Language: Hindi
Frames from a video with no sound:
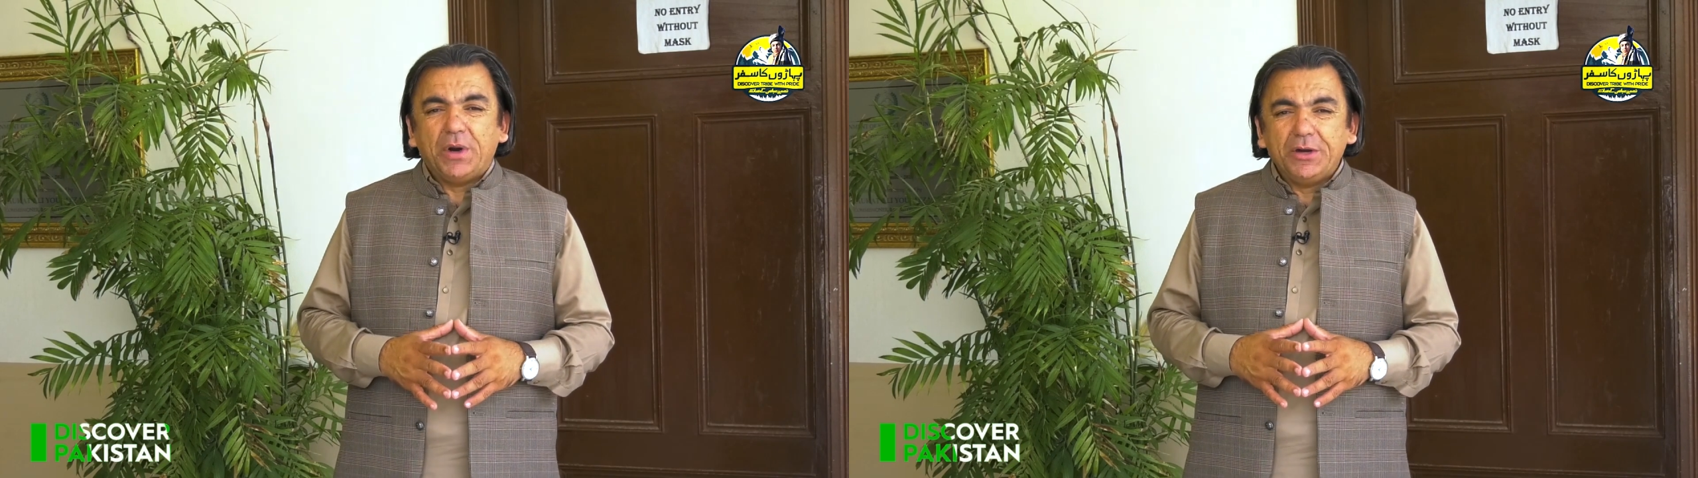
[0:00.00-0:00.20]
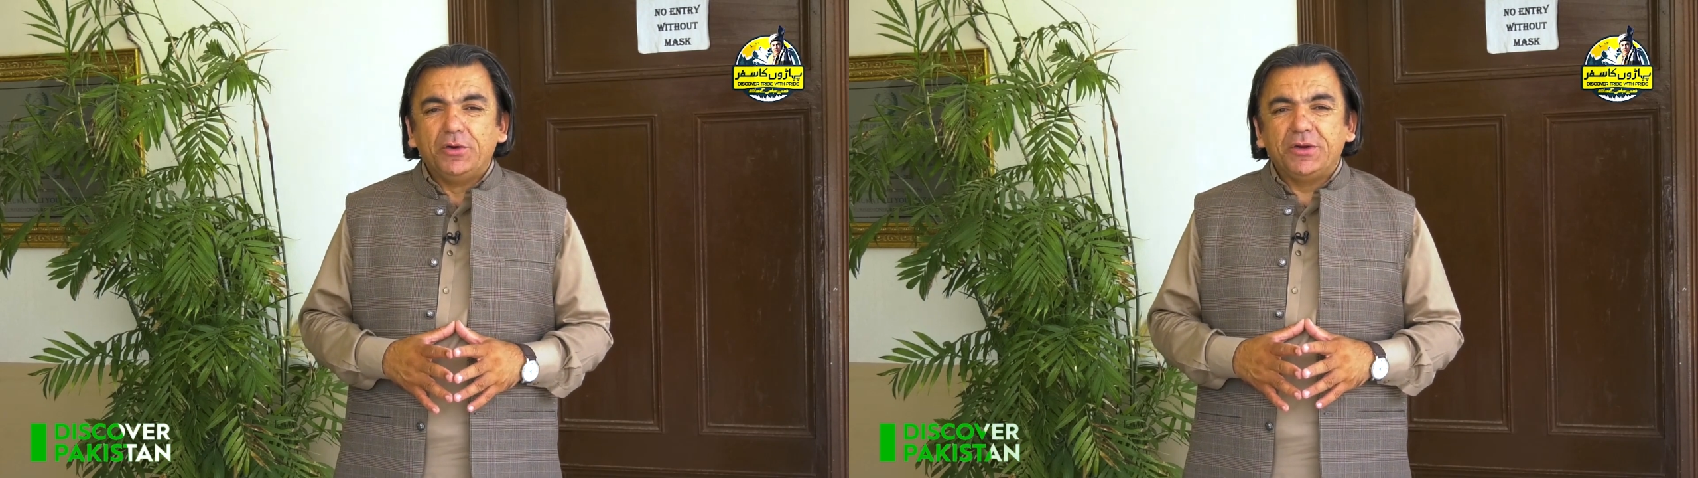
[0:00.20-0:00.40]

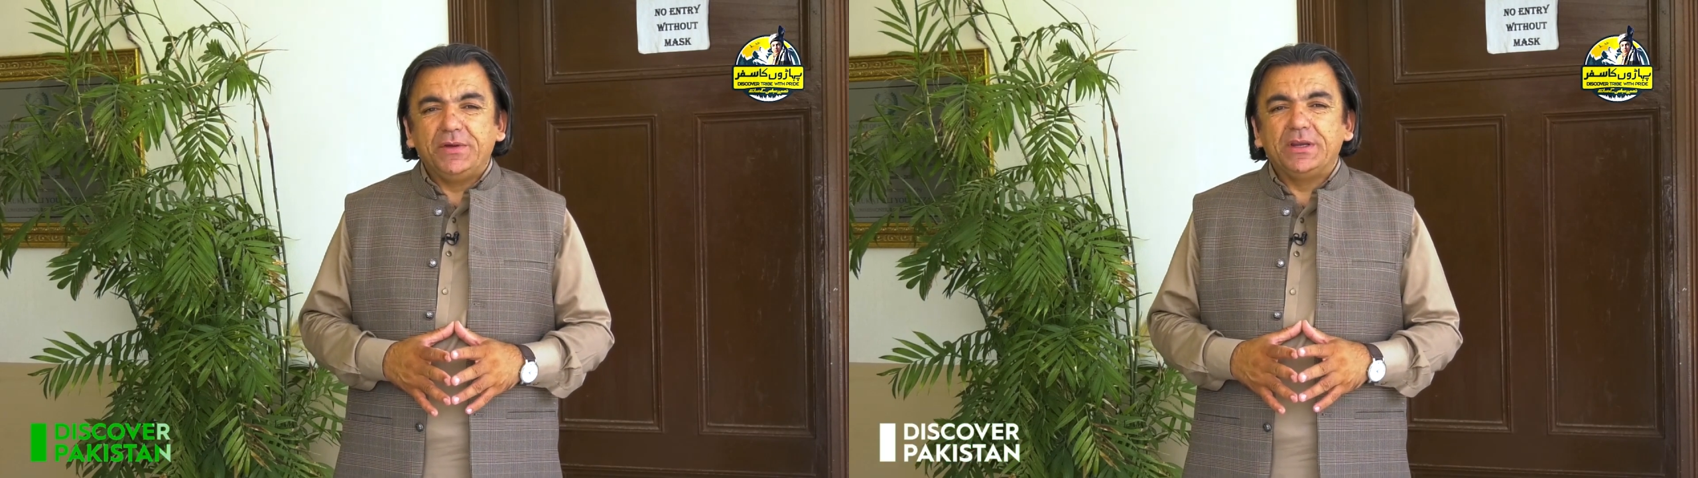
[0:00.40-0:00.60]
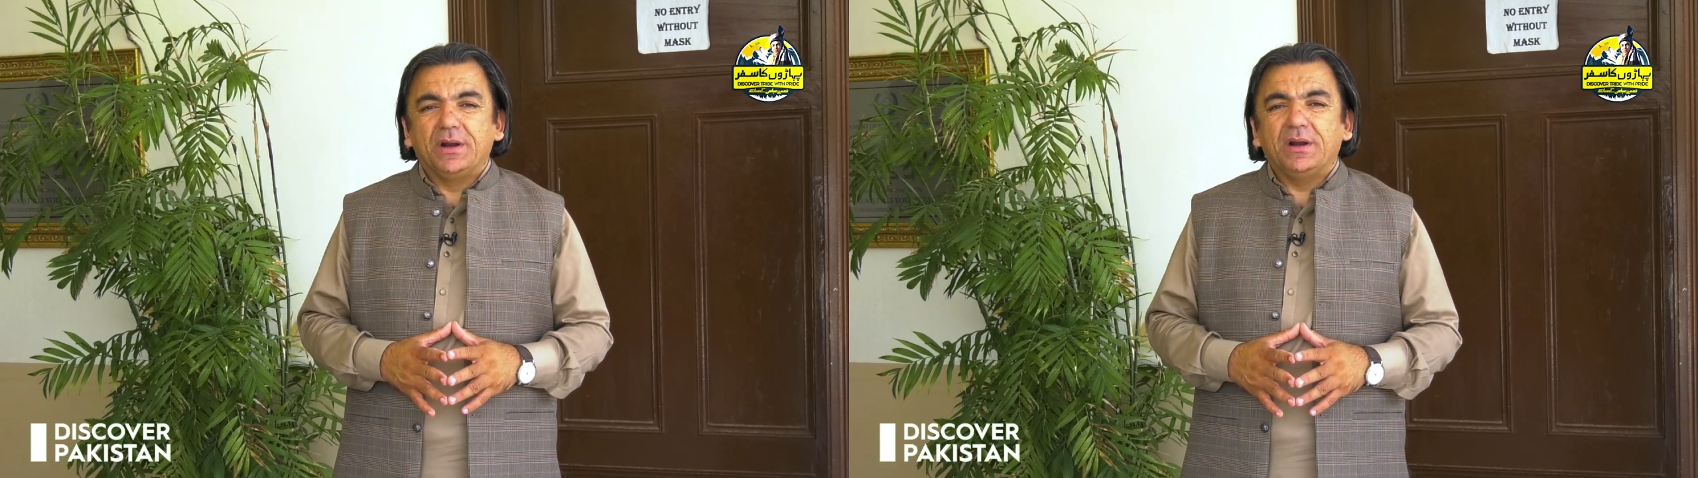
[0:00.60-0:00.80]
बन्नू
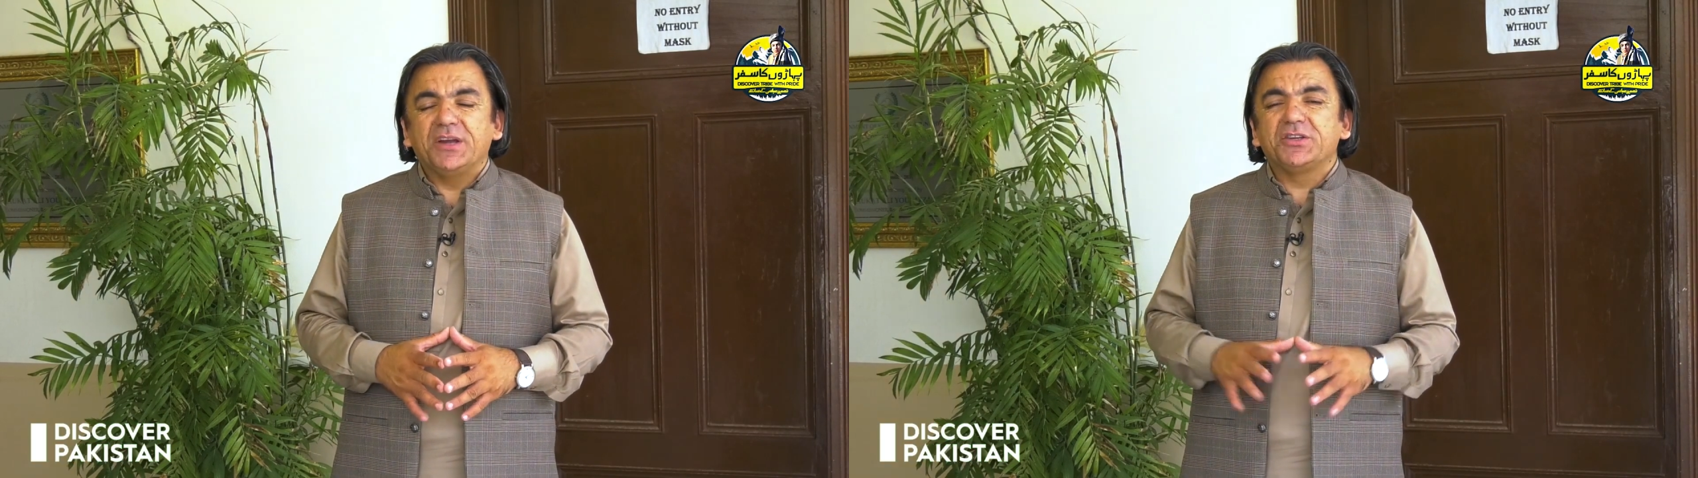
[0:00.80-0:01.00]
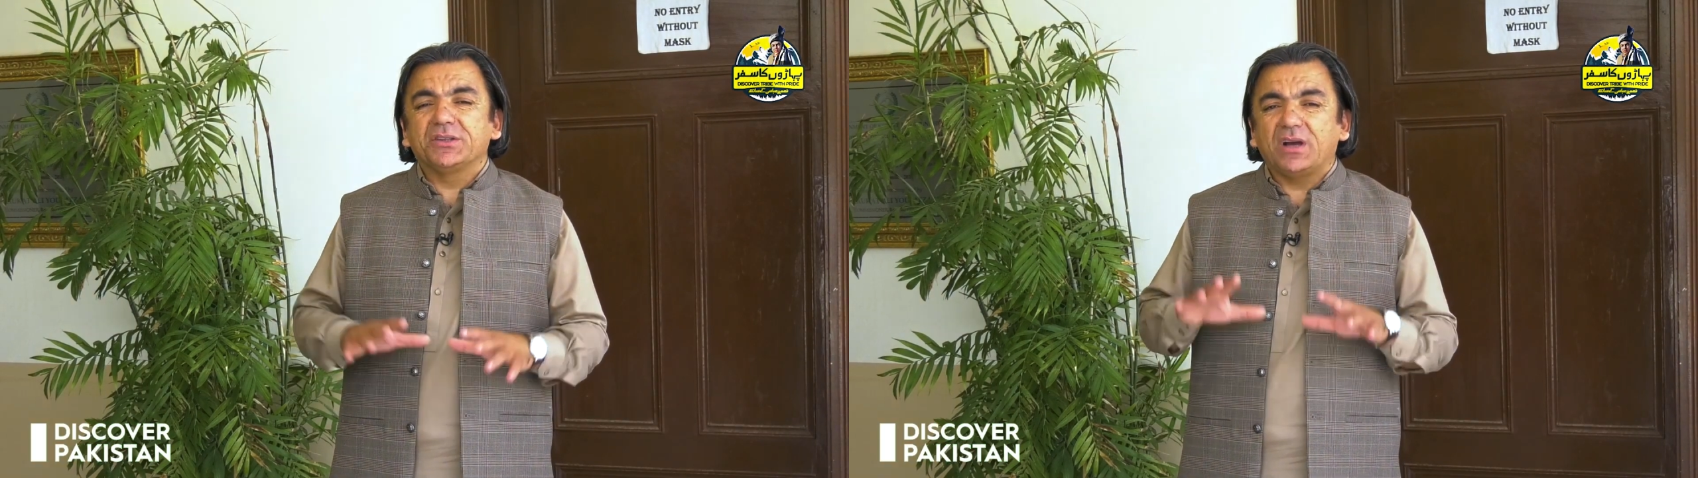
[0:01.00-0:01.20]
डिवीज़न
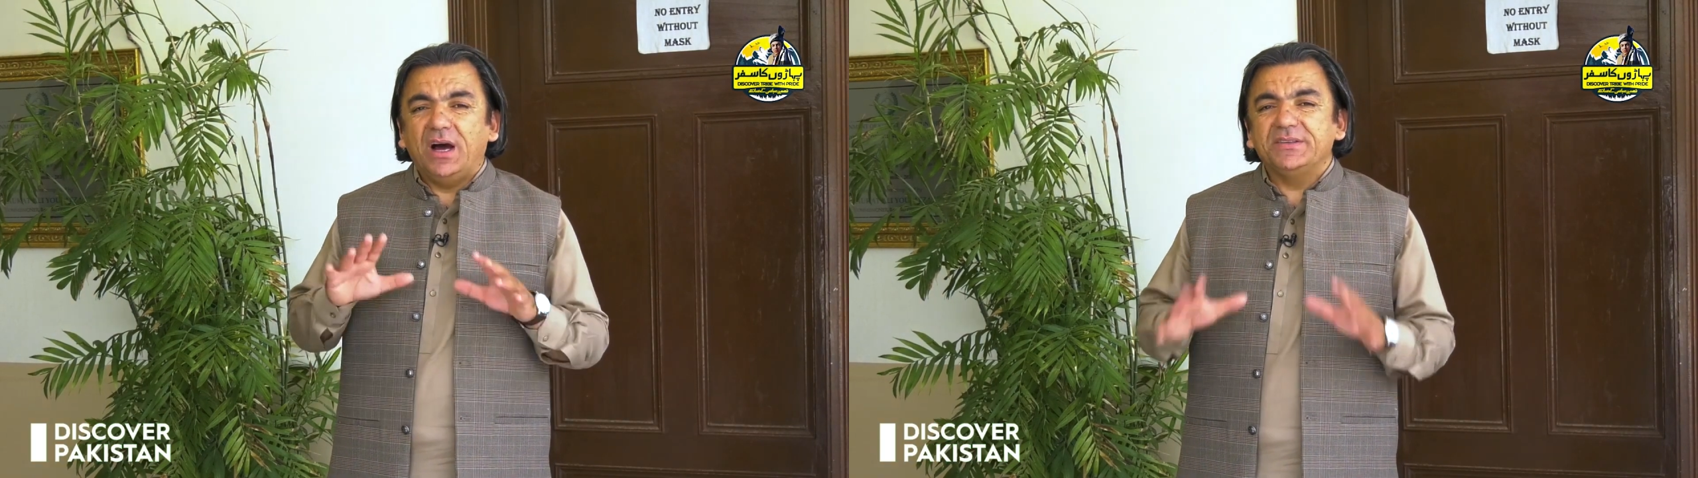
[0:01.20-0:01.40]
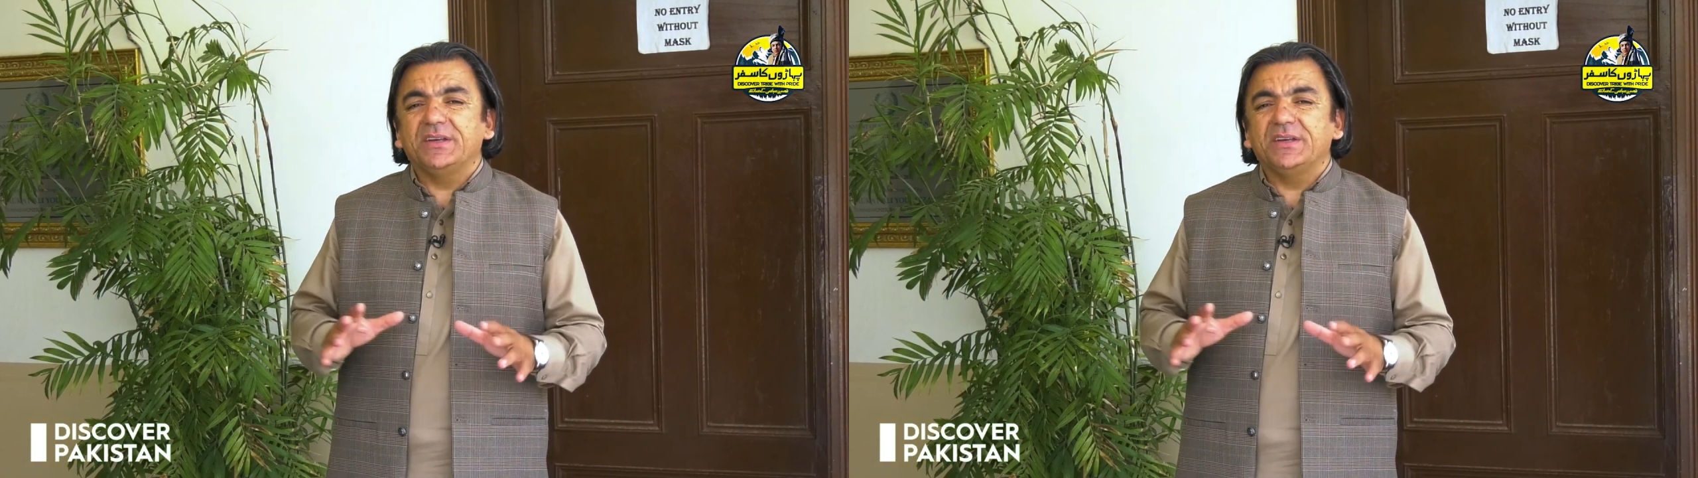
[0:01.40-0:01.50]
अरशद खान